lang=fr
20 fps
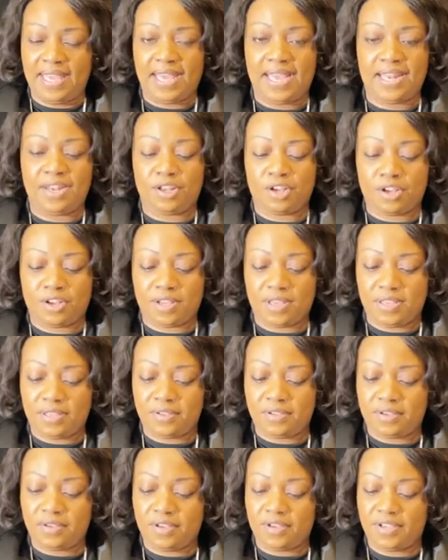Alors,
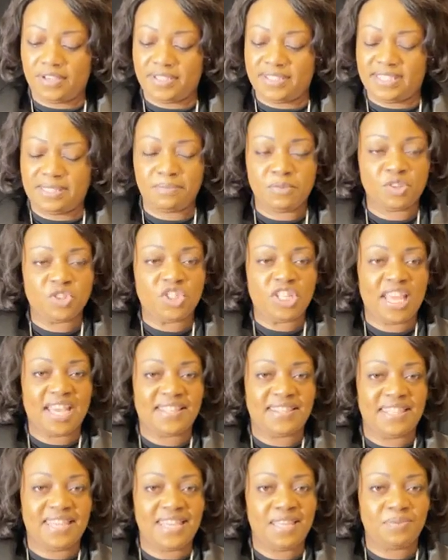euh, dimanche
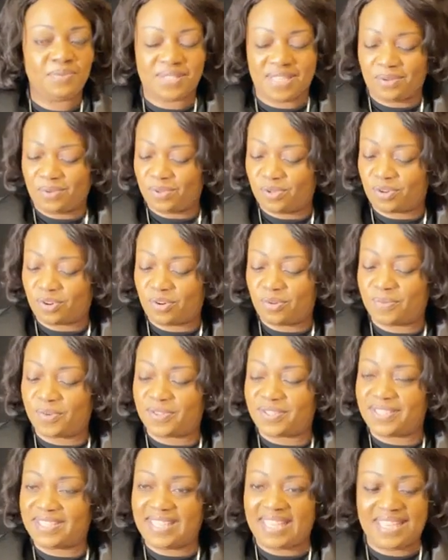dernier, nous allons donc
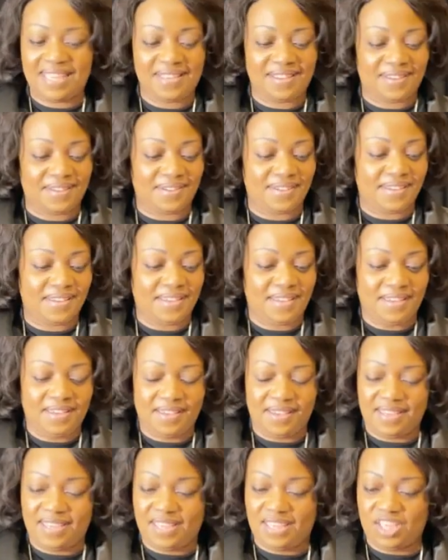commencer euh,
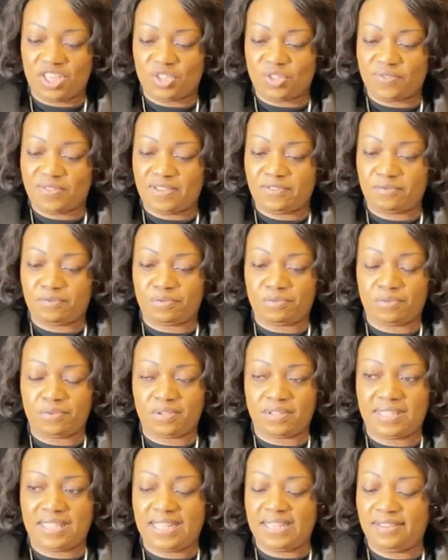euh, et je vais vous
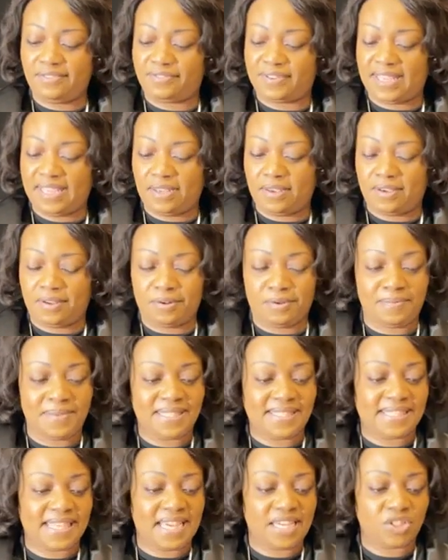délivrer le
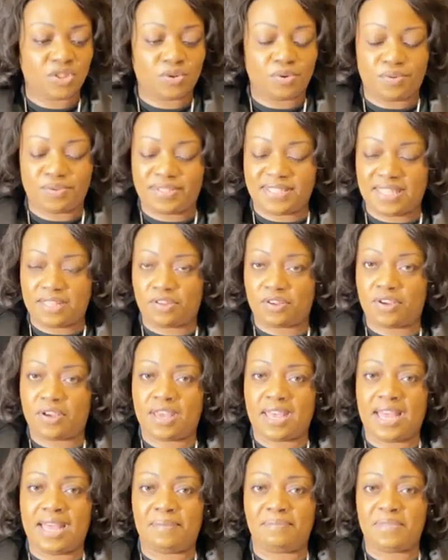message que le
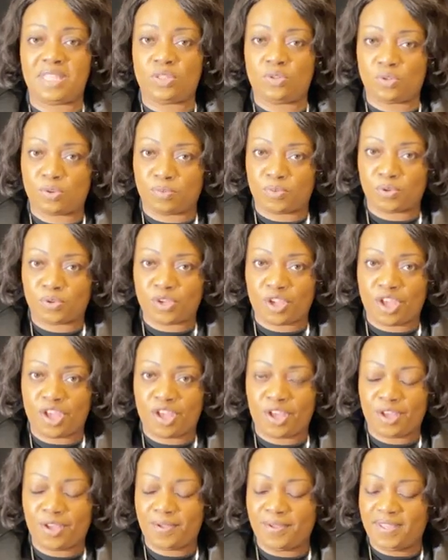Seigneur a mis sur mon
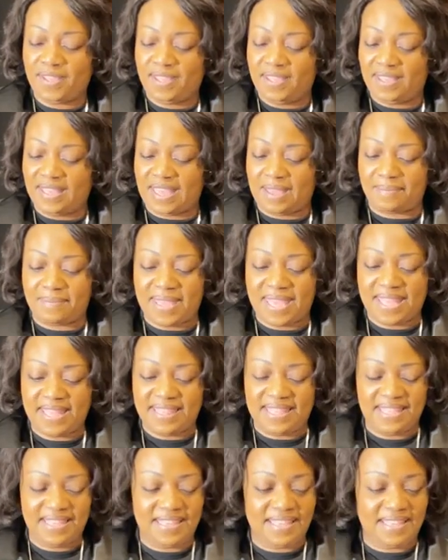cœur. Amen.